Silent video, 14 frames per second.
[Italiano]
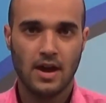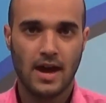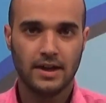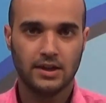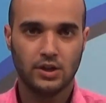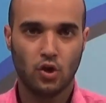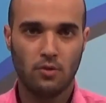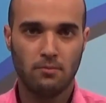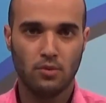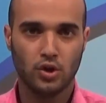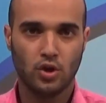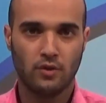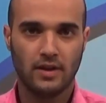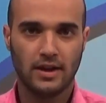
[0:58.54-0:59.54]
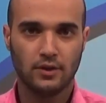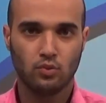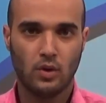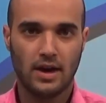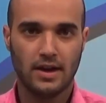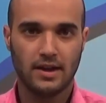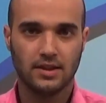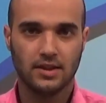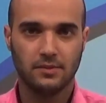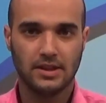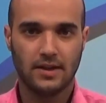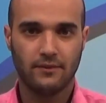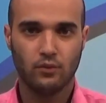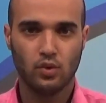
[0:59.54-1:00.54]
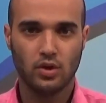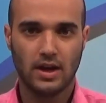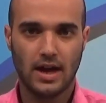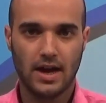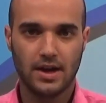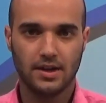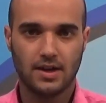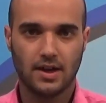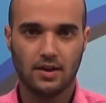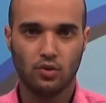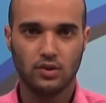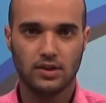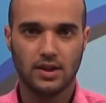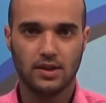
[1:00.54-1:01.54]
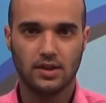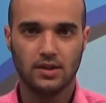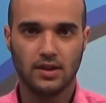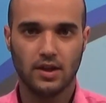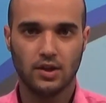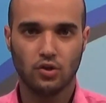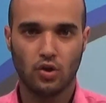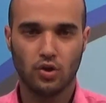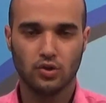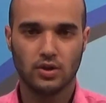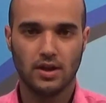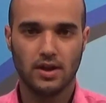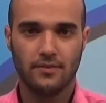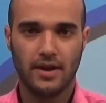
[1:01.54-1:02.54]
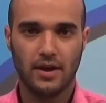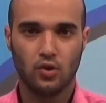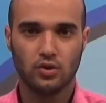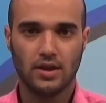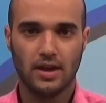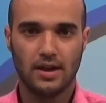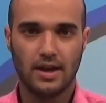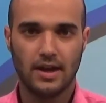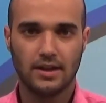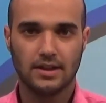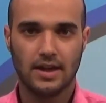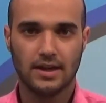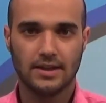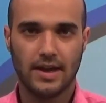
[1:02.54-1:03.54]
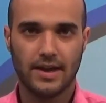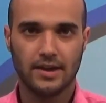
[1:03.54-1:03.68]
A Stromboli, dove l'attuale attività vulcanica ha consentito il ritorno del livello di allerta da